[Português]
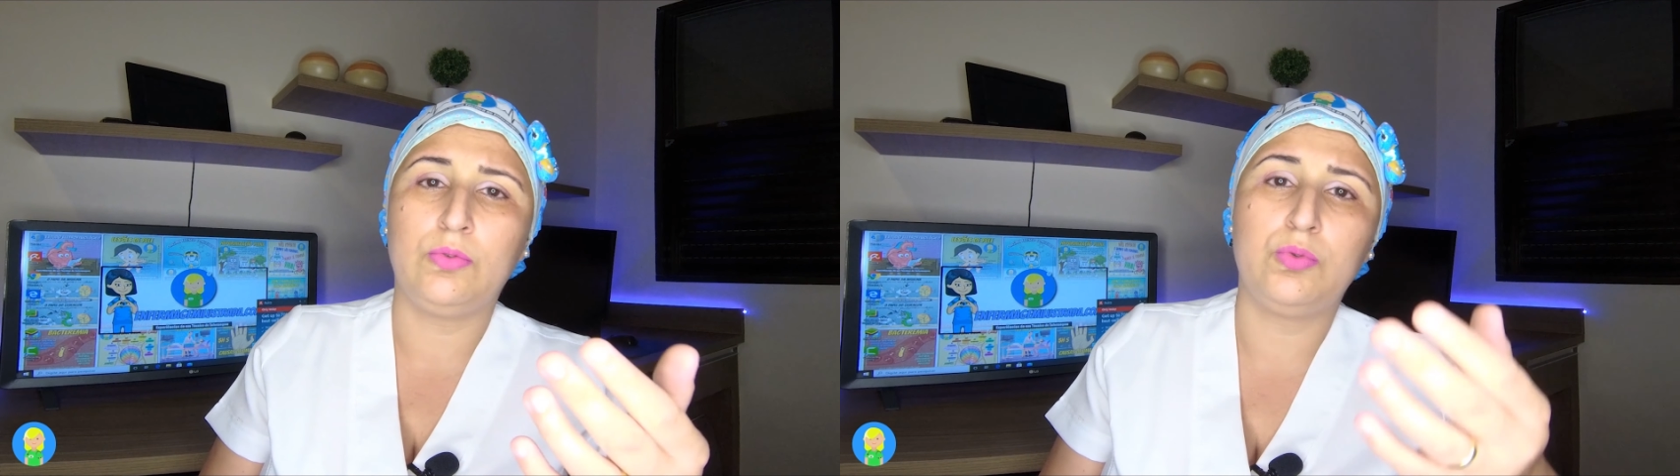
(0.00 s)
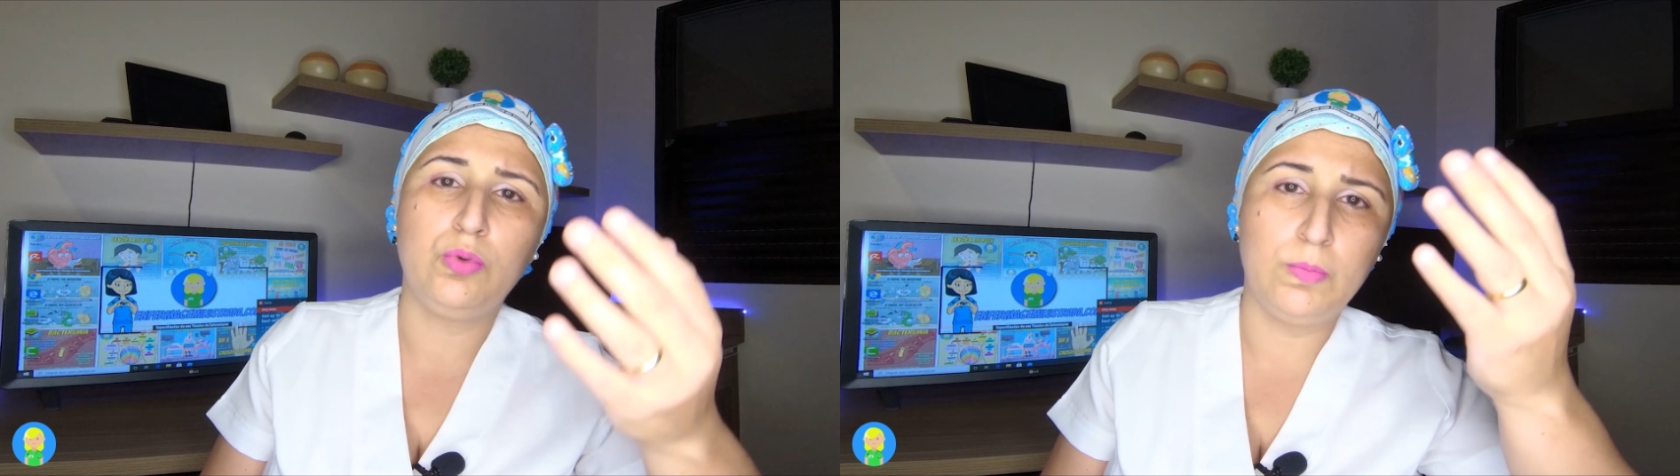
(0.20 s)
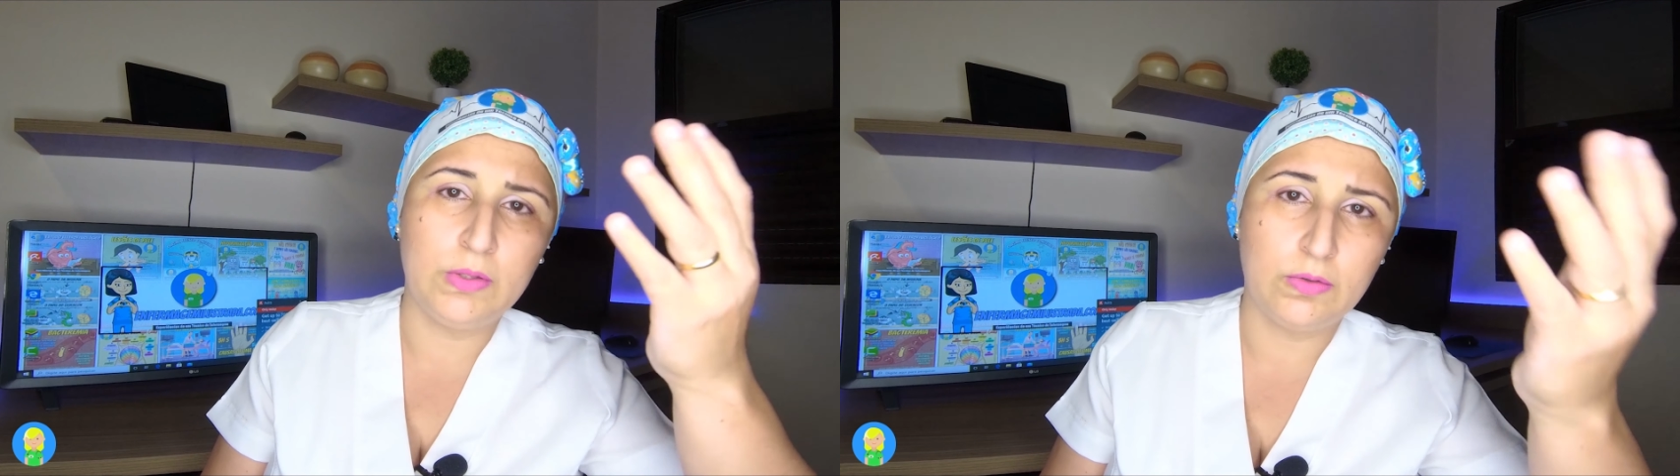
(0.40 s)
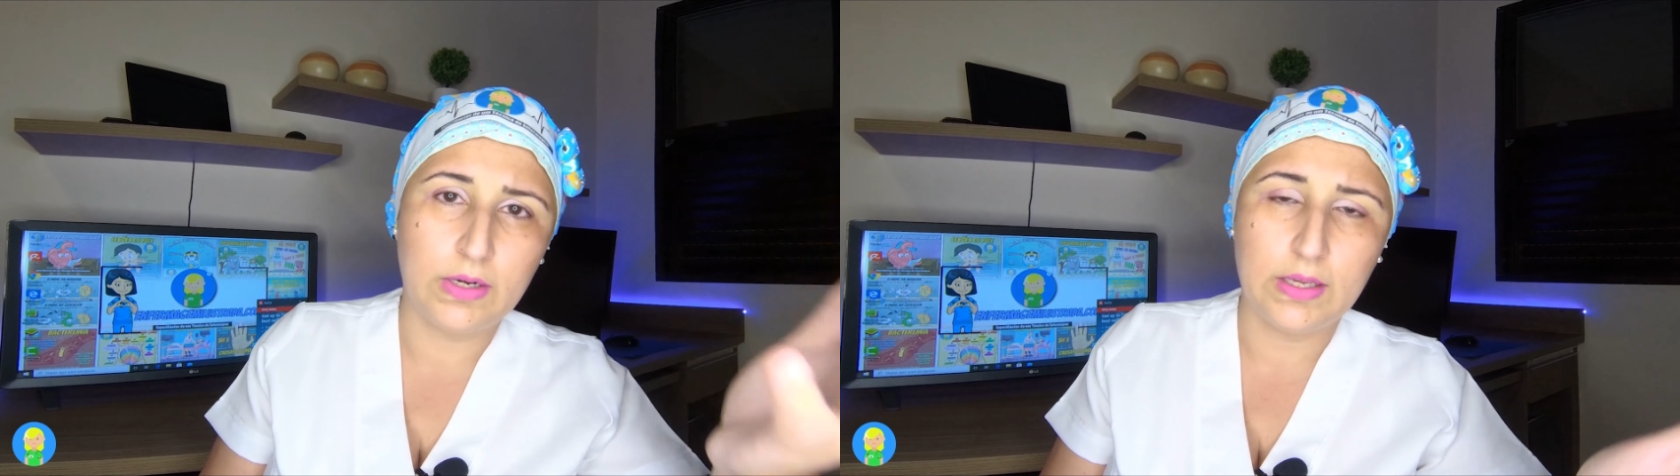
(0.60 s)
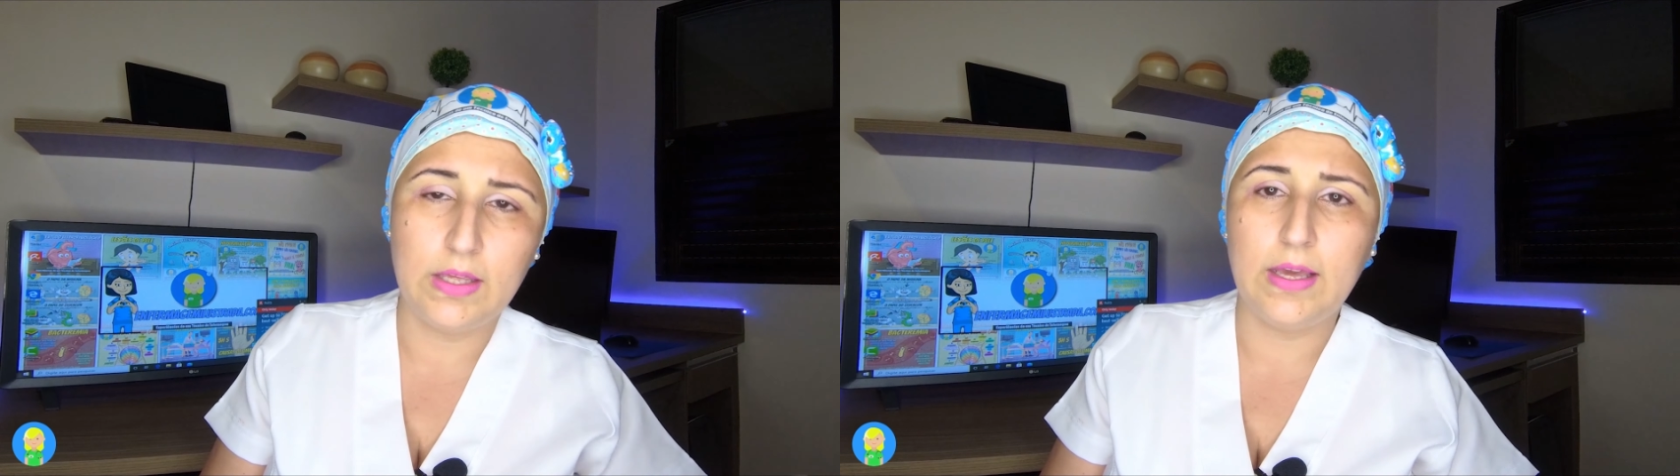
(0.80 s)
no tubo
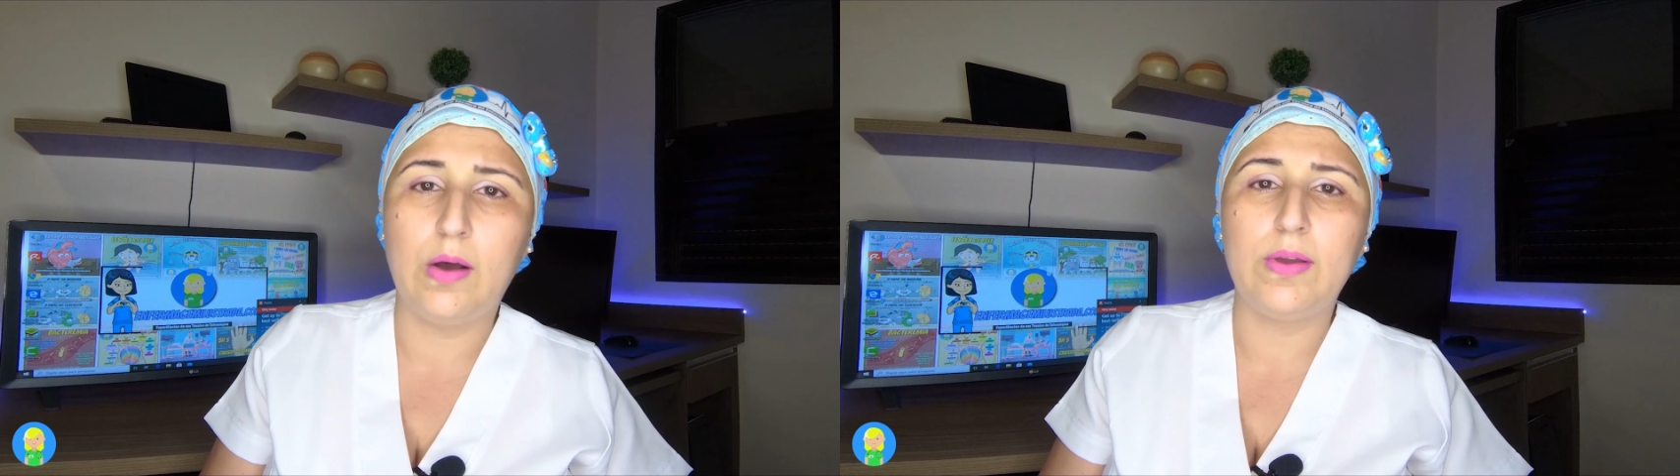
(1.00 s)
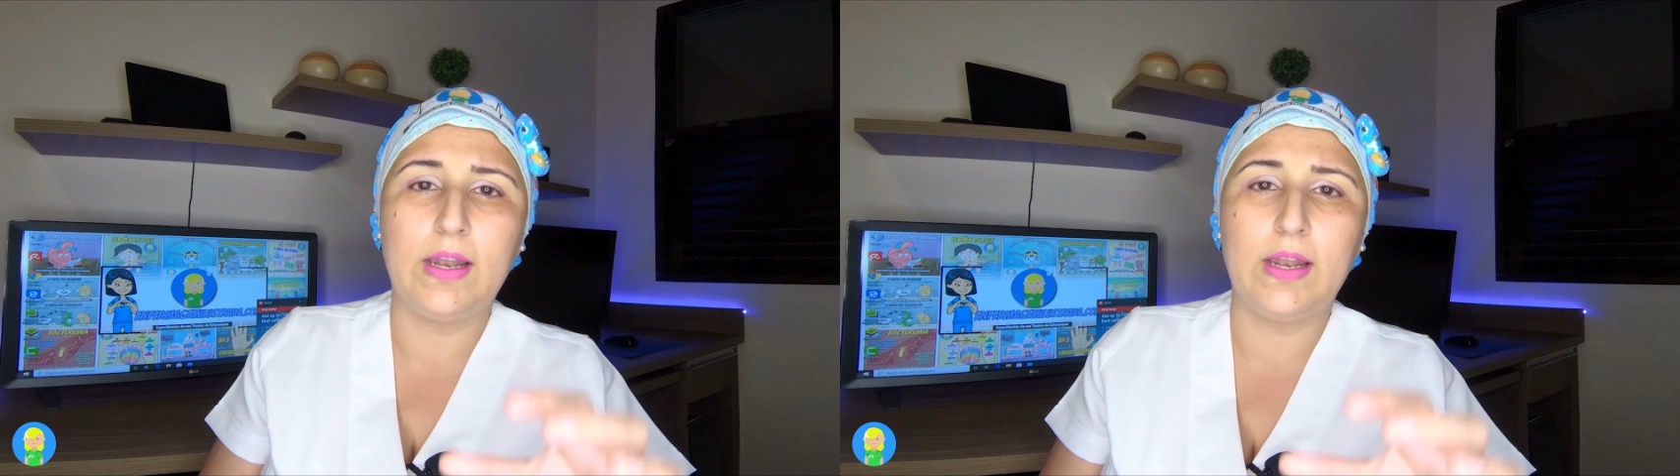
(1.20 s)
endotraqueal,